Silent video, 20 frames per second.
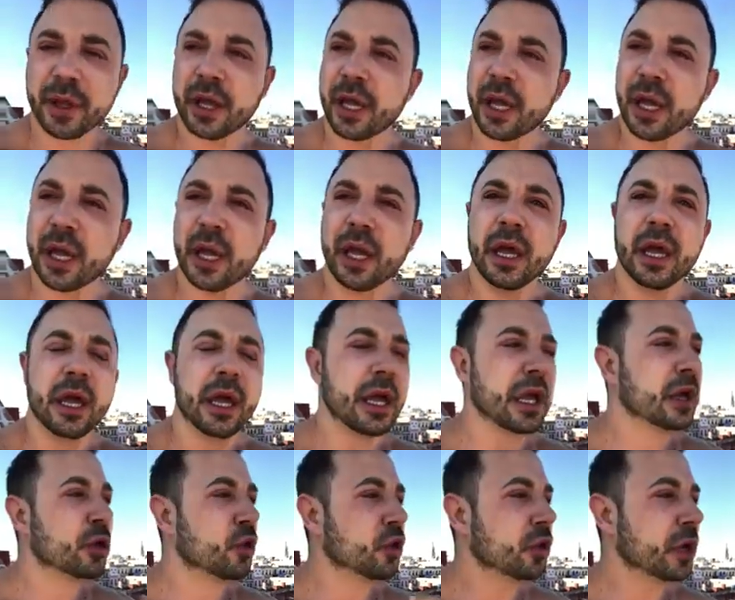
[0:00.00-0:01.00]
É
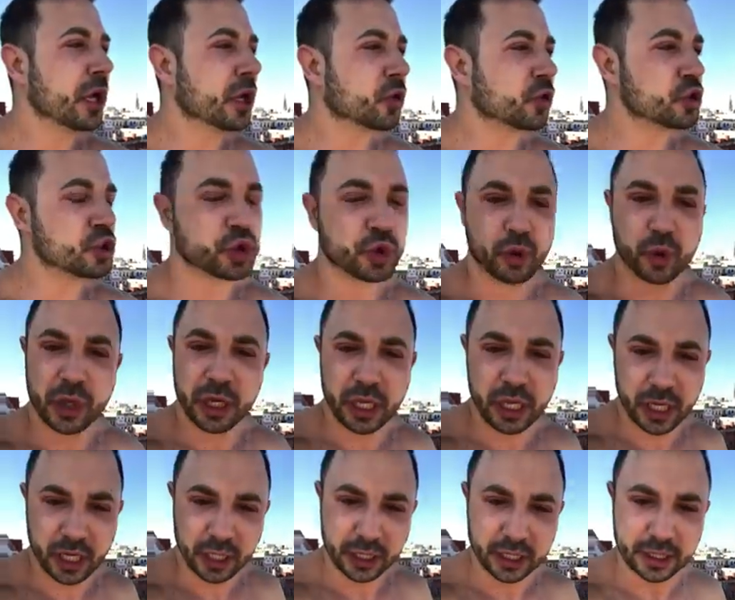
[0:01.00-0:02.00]

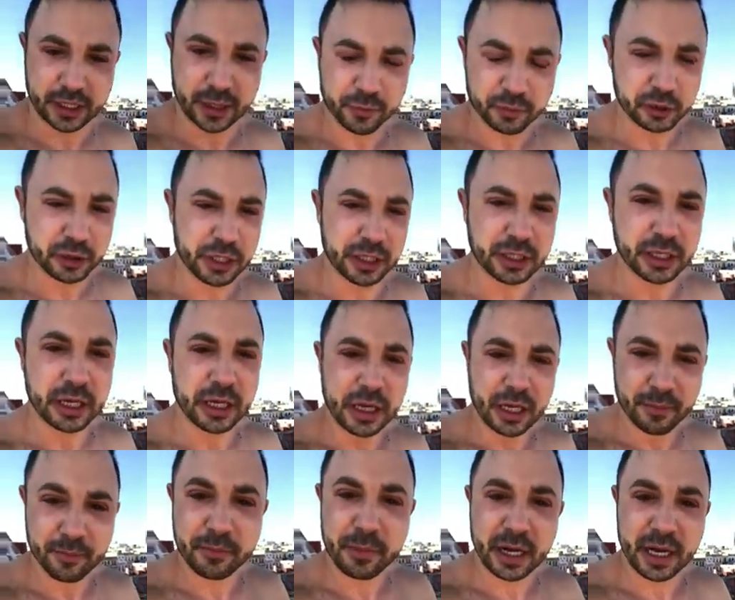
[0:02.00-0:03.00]
reconstruída, tá bonita,
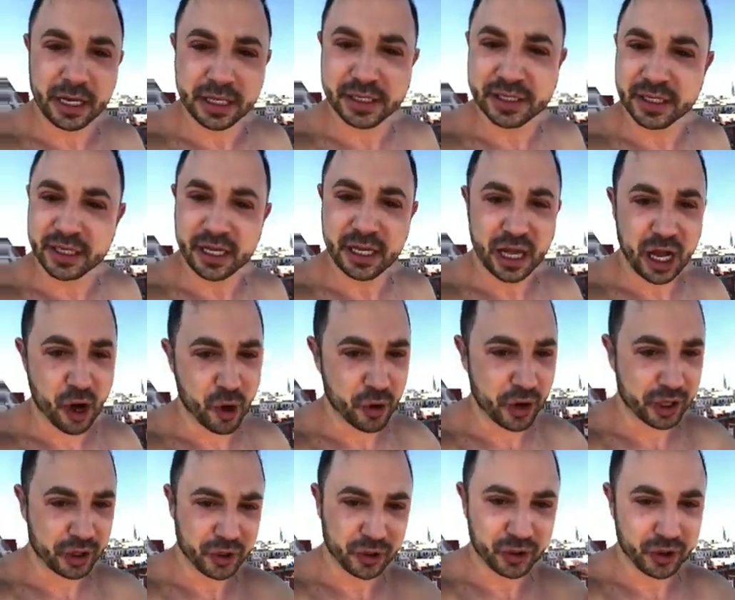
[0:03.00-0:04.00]
mas ao
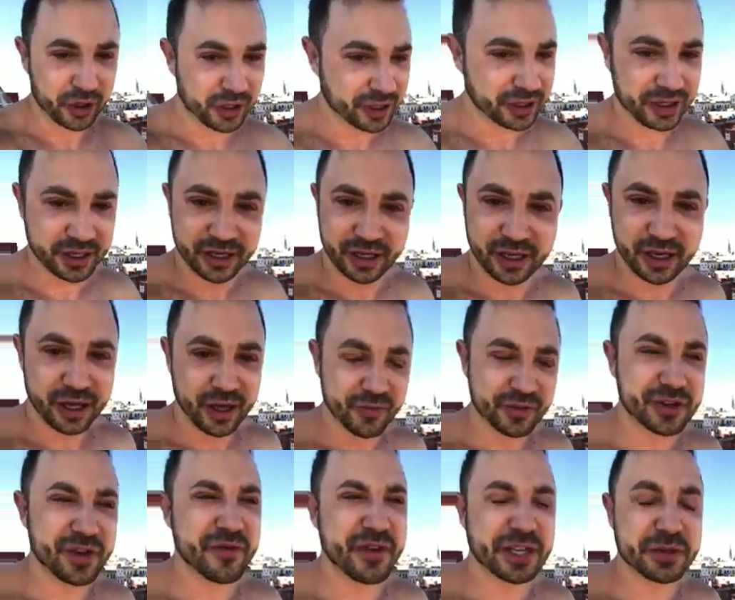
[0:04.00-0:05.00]
redor
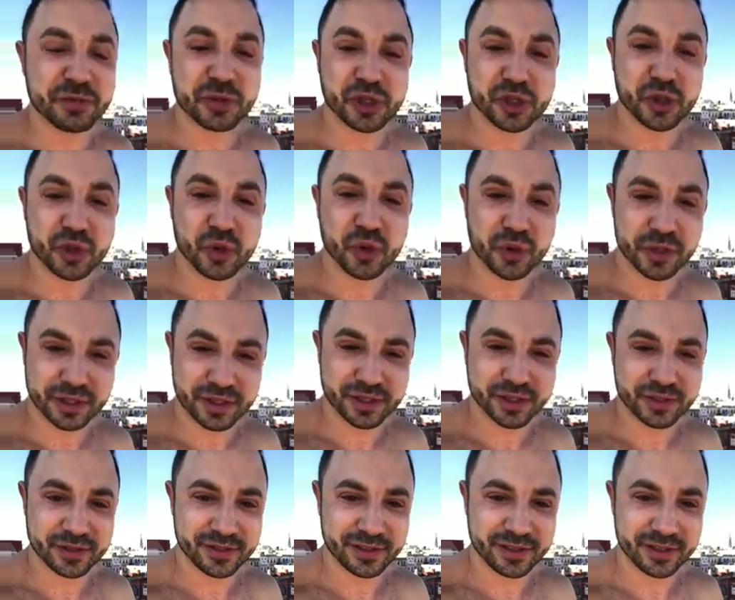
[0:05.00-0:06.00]
você vê as
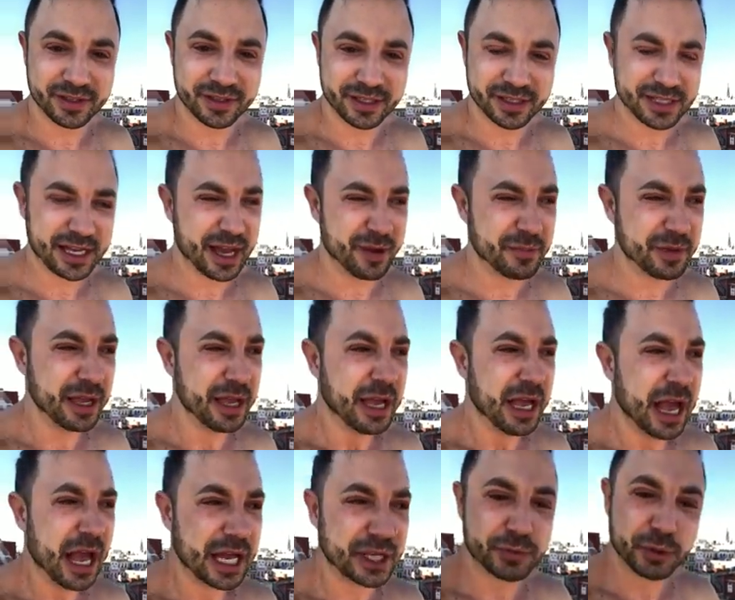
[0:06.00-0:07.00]
pessoas, sabe?
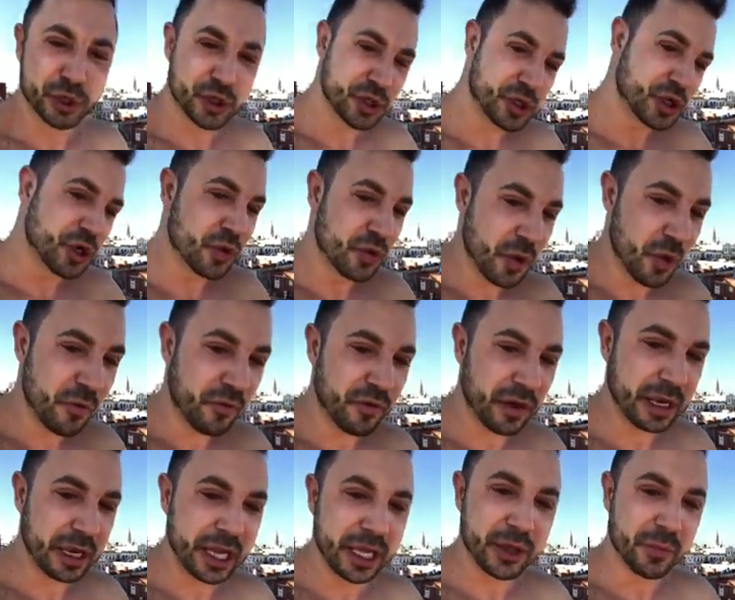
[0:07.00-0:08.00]
As pessoas que eu não
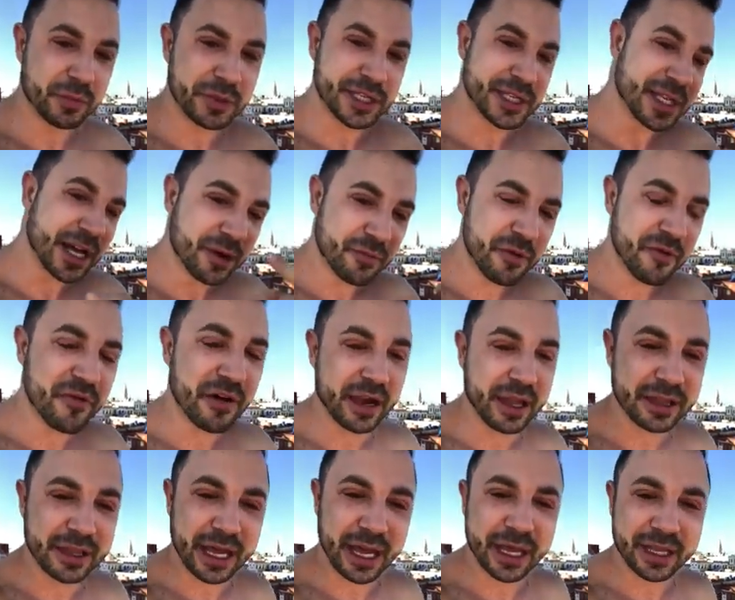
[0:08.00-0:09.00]
falei não precisaram me
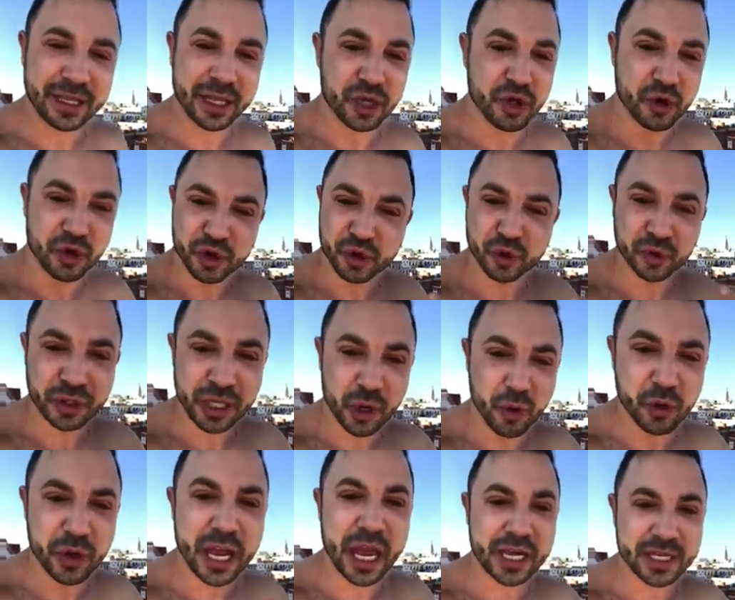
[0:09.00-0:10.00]
falar nada e eu
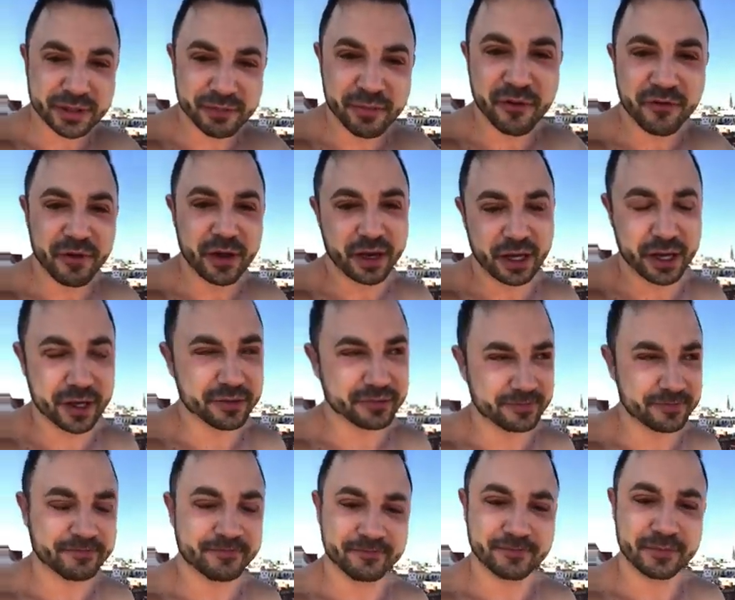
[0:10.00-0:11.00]
escutei o que elas me falaram.